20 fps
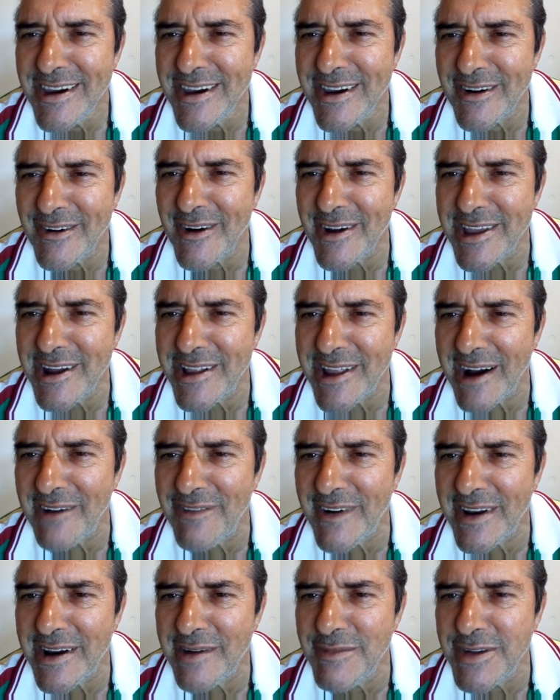Enquanto ele estava
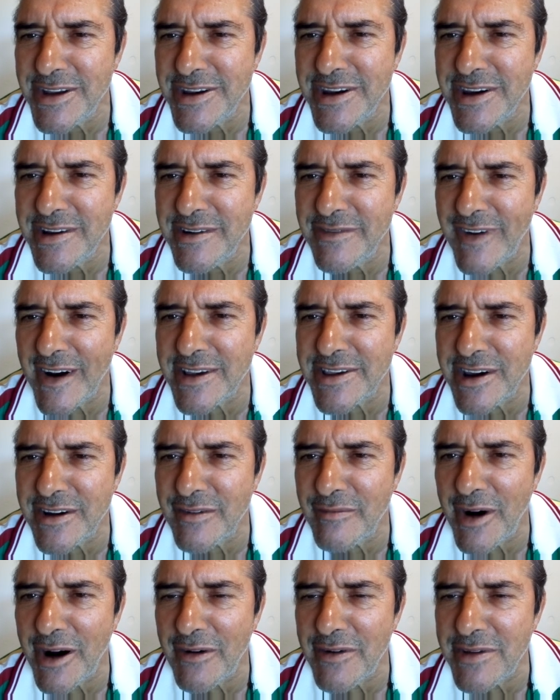falando mentira e
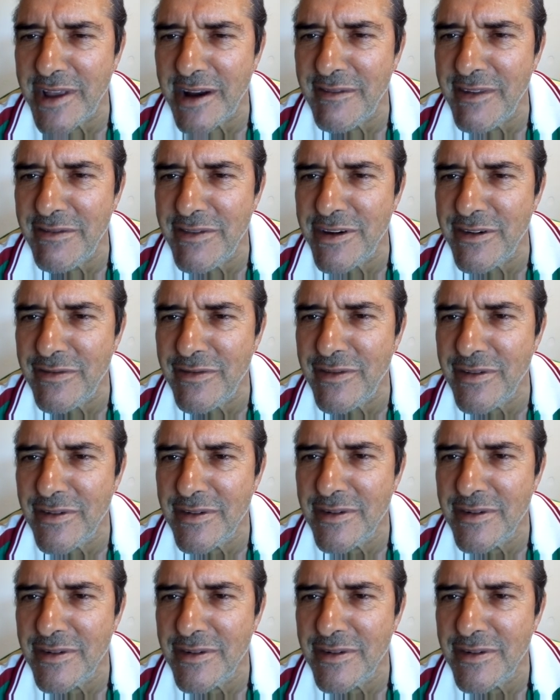fazendo mal, estava vivo.